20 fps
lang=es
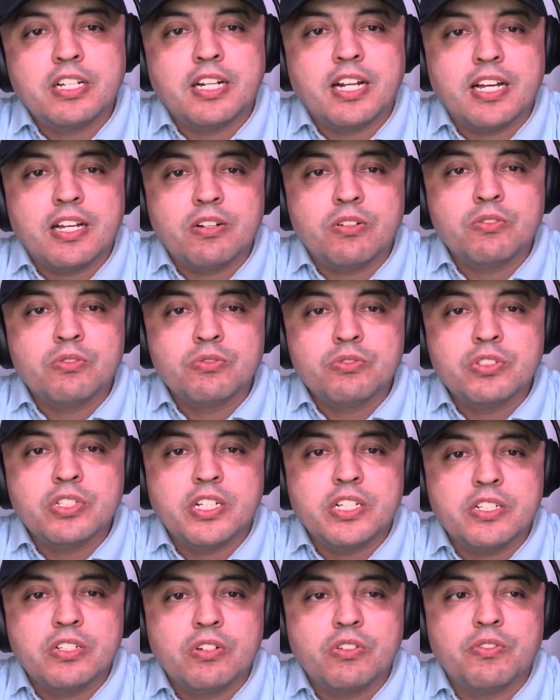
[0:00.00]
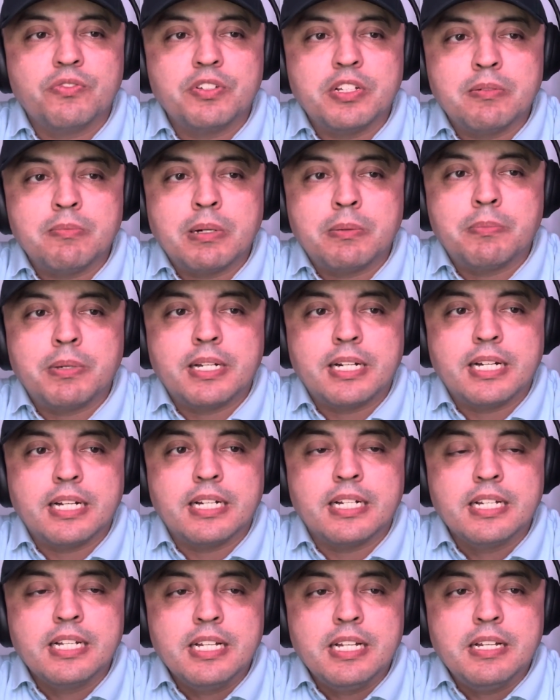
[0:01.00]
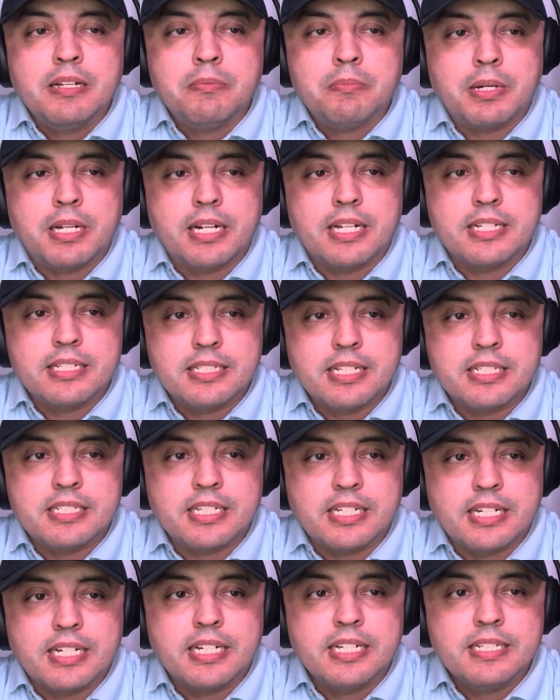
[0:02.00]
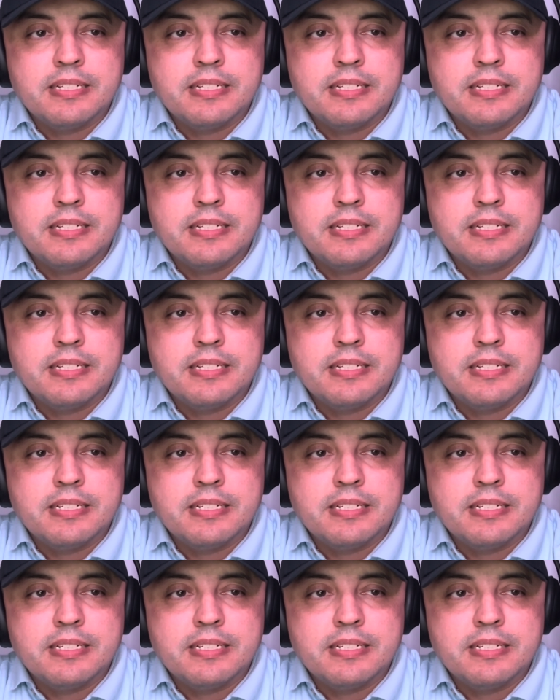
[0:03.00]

crearon un sello o firma para, para esta saga.